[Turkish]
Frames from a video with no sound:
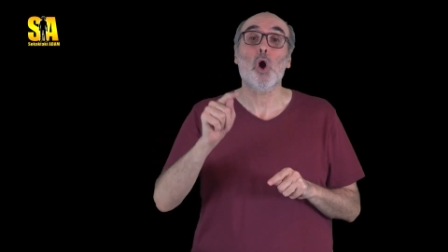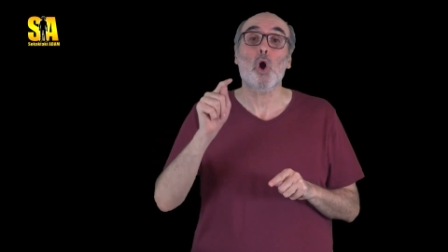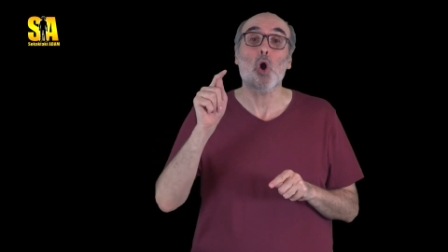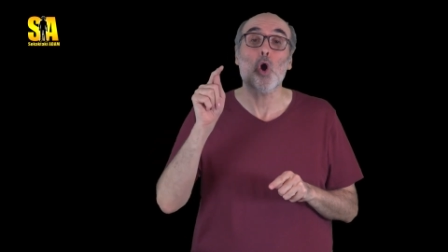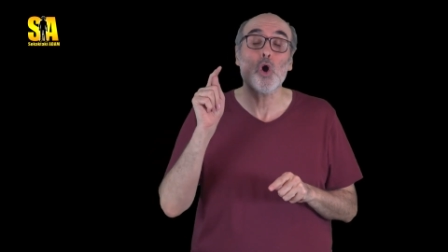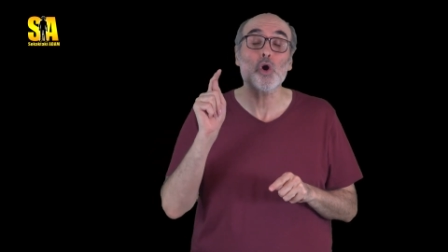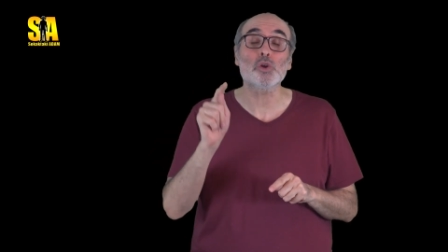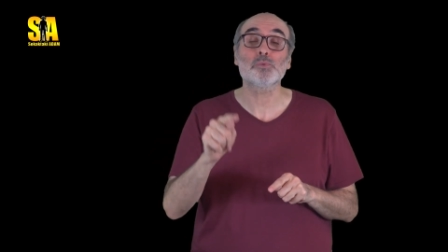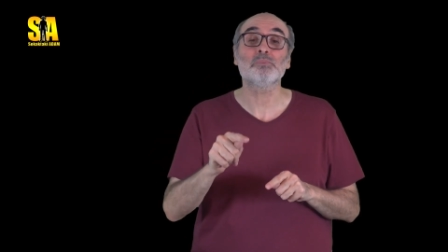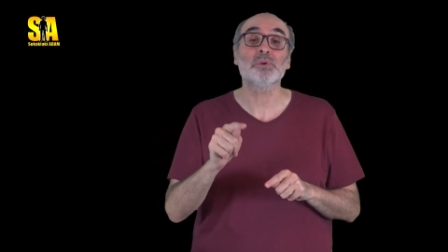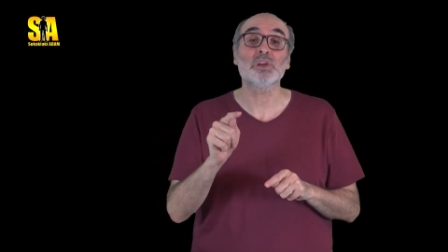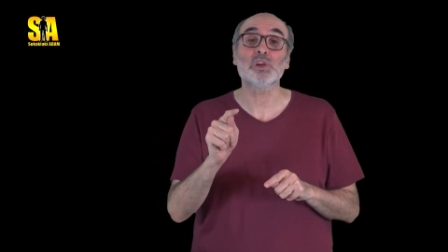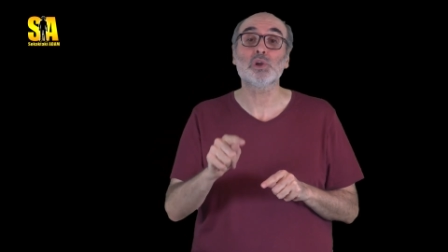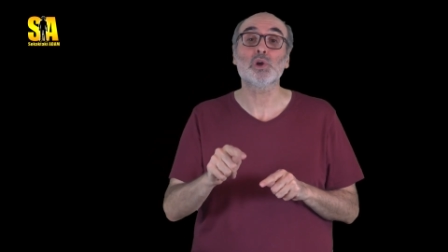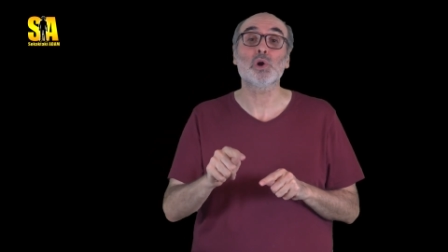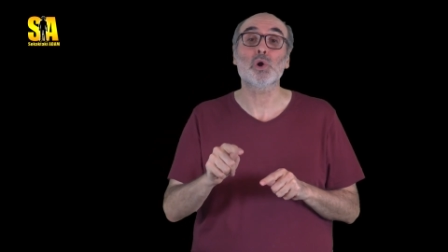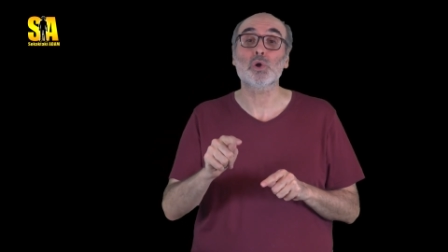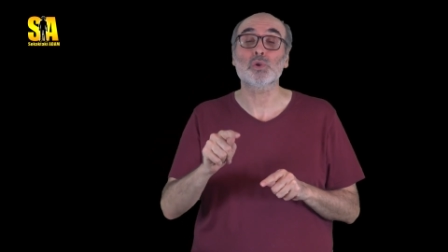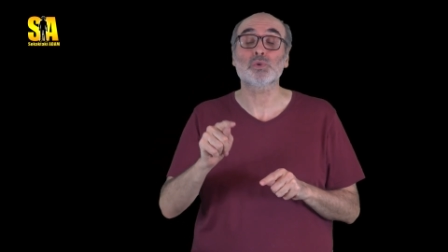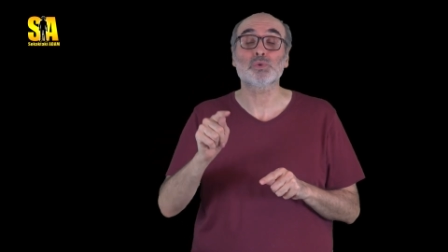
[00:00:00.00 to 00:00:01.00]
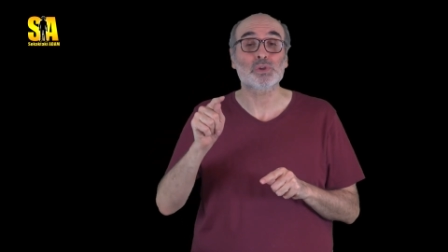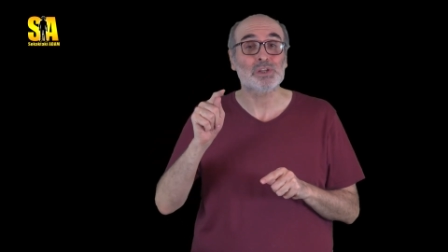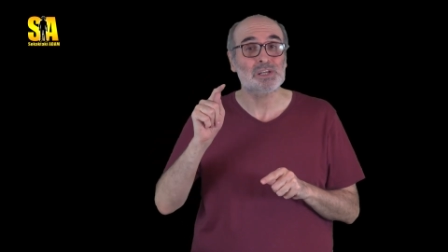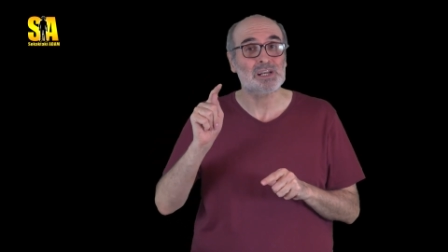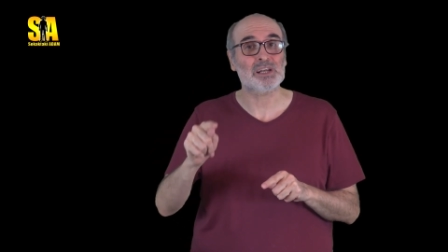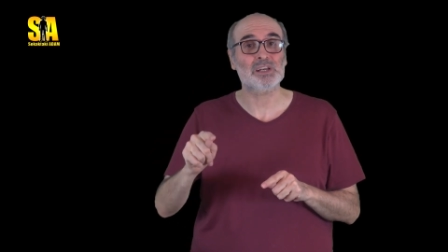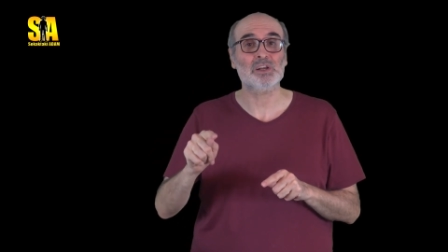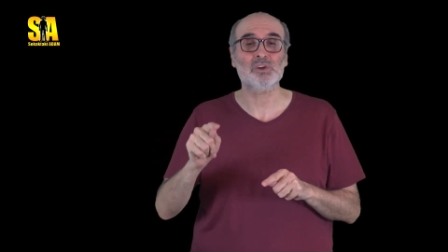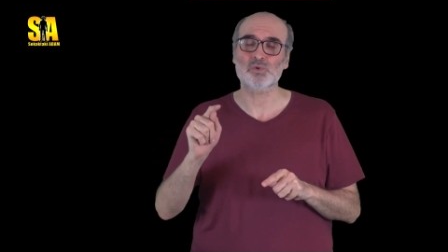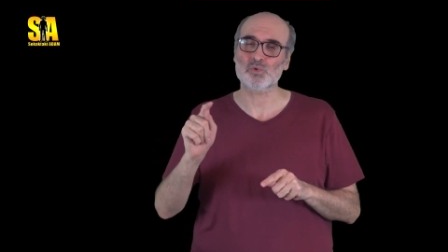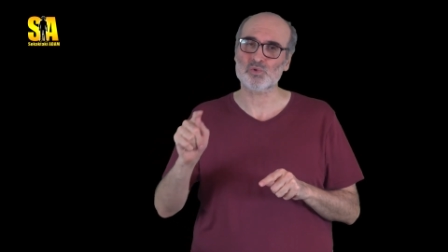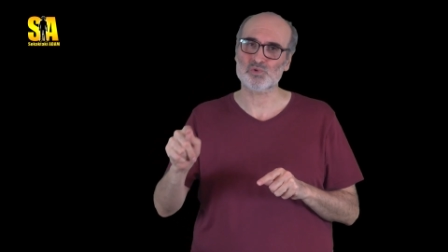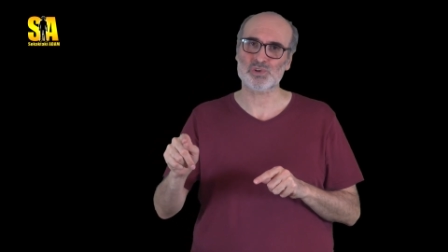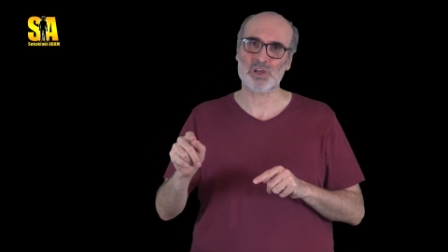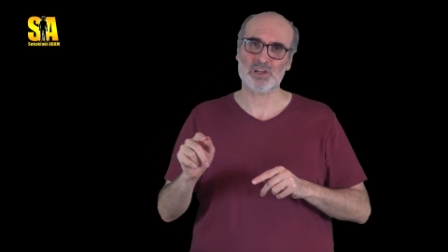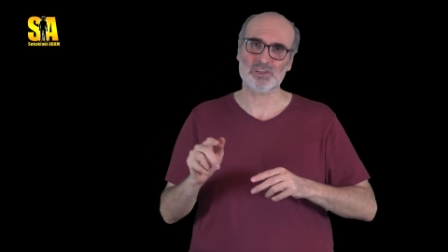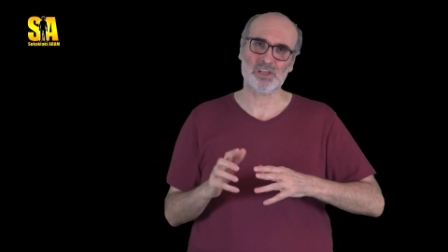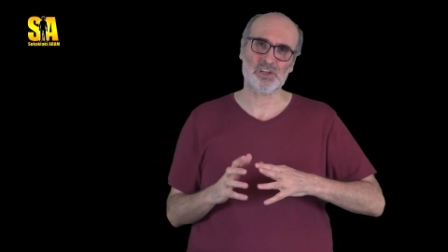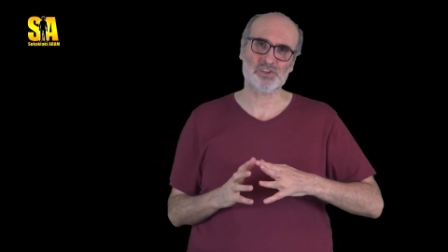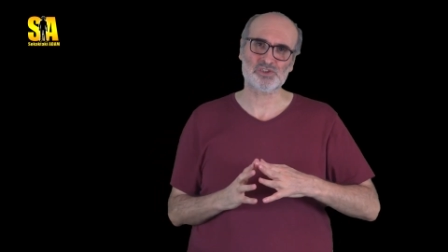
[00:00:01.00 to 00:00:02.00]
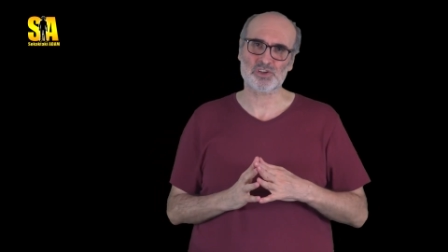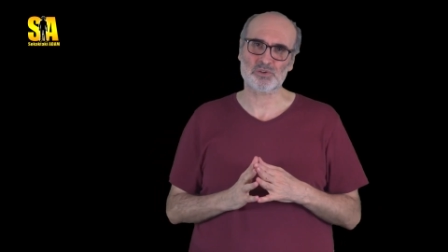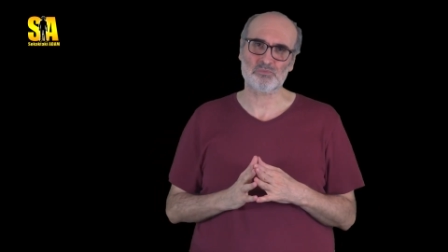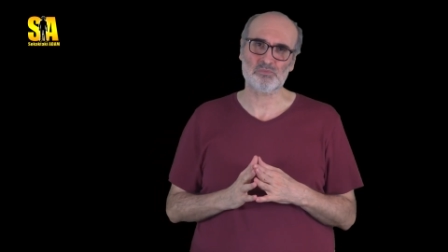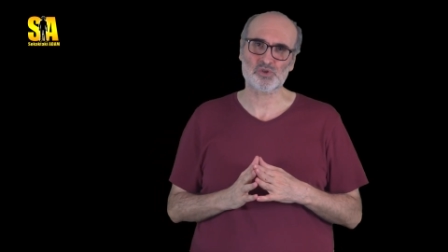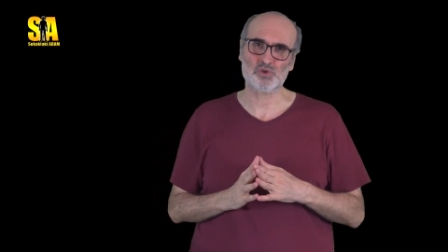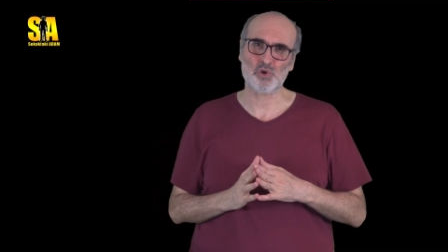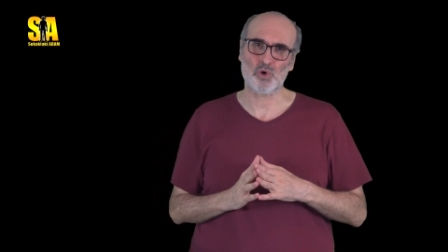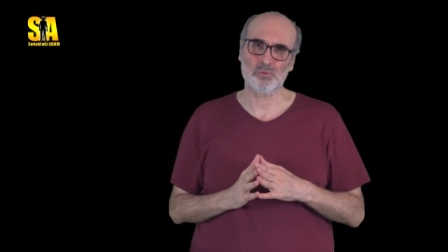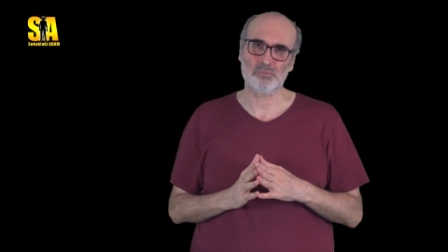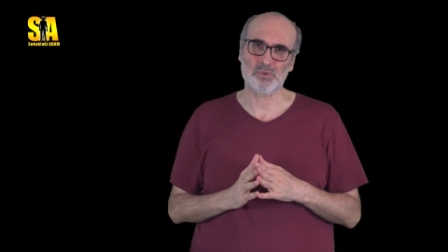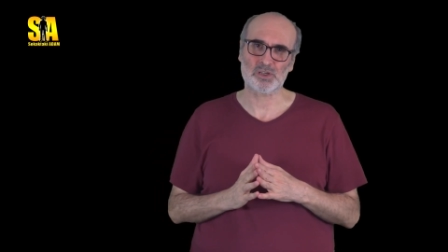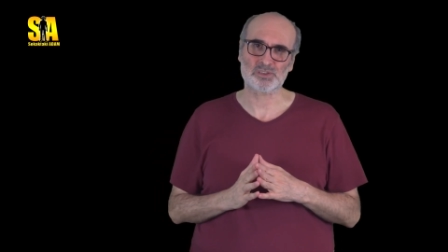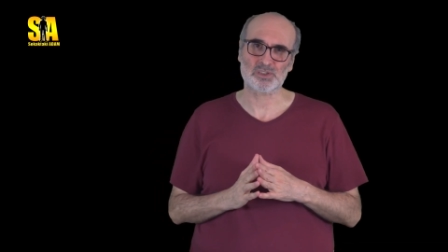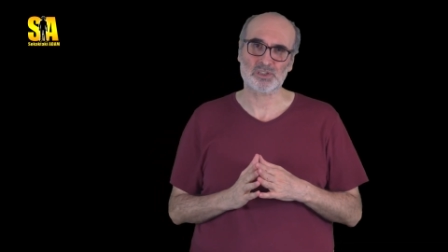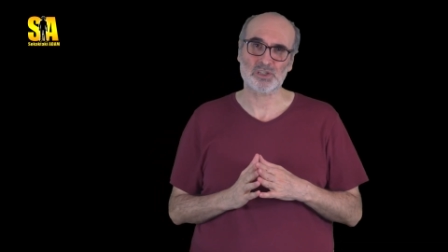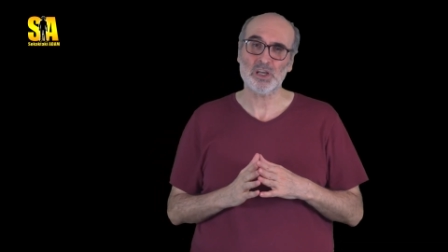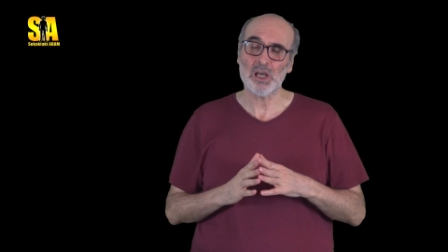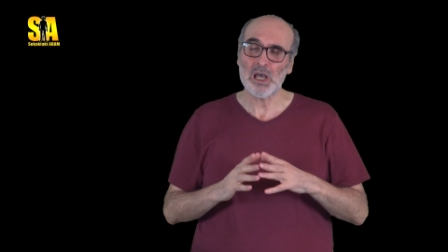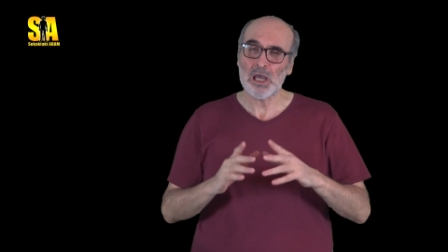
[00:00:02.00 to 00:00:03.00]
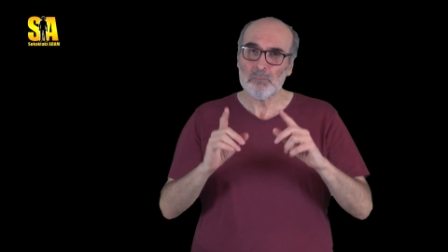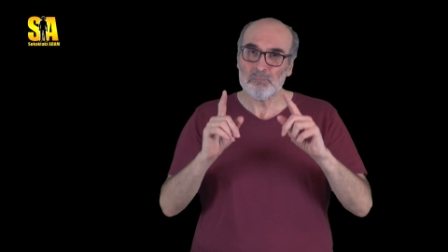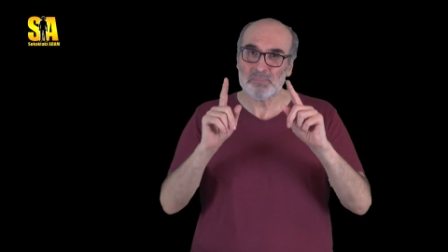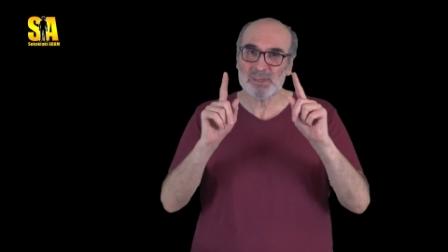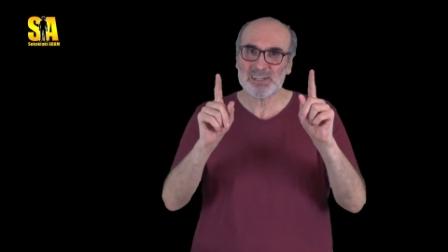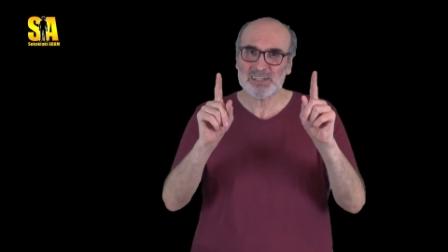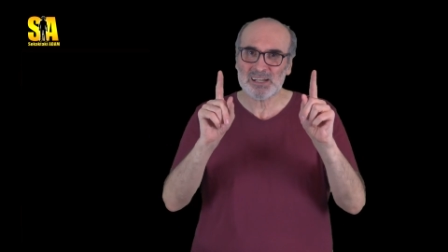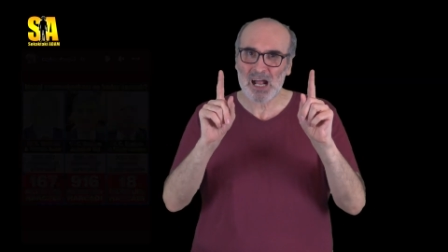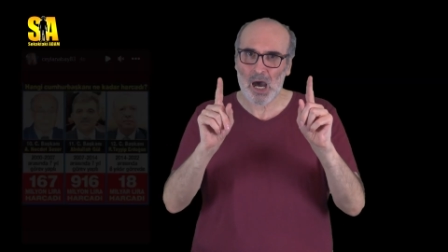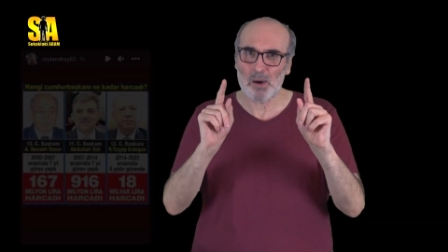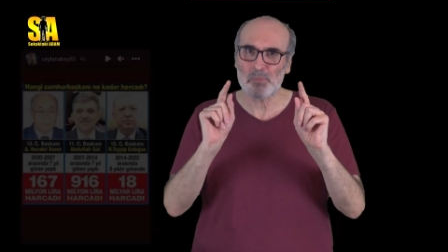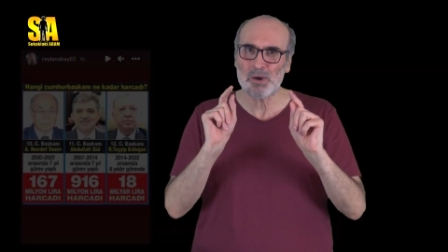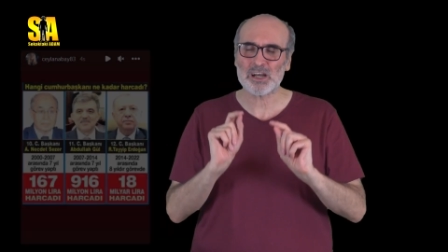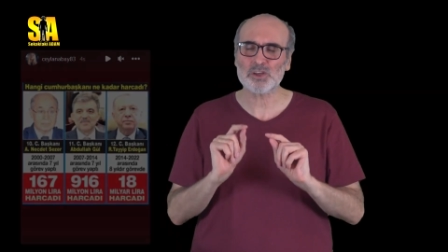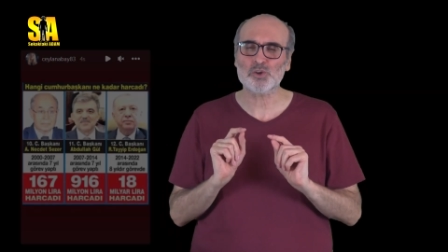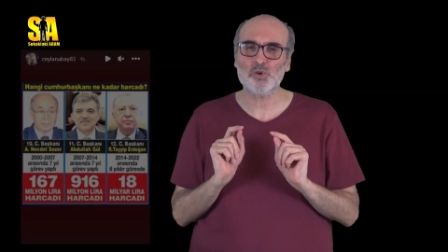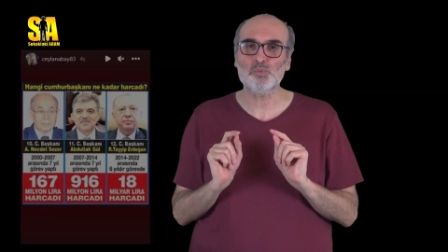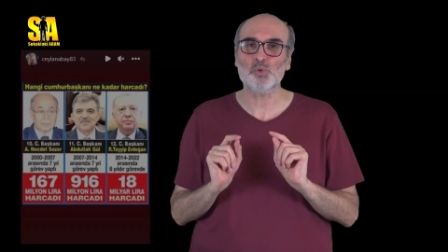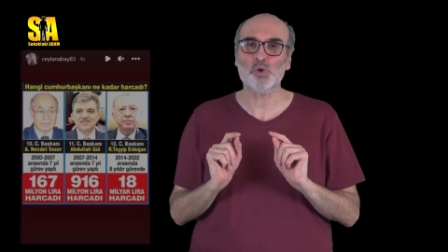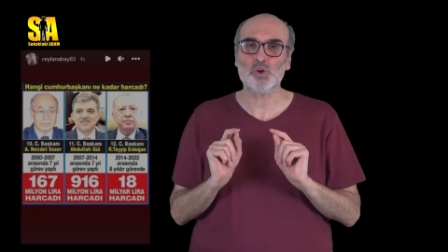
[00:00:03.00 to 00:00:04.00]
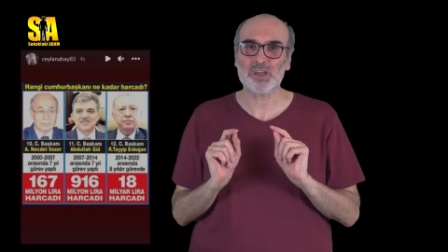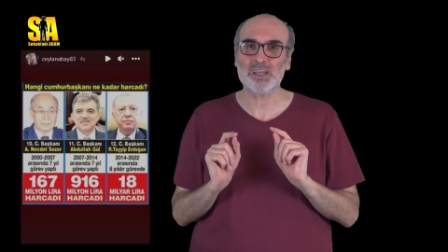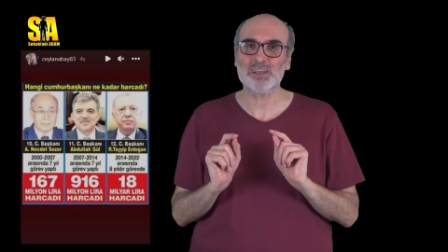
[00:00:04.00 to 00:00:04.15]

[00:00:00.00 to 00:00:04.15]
10 milyon liranın üzerine çıkmış olması. Bir haber küpürü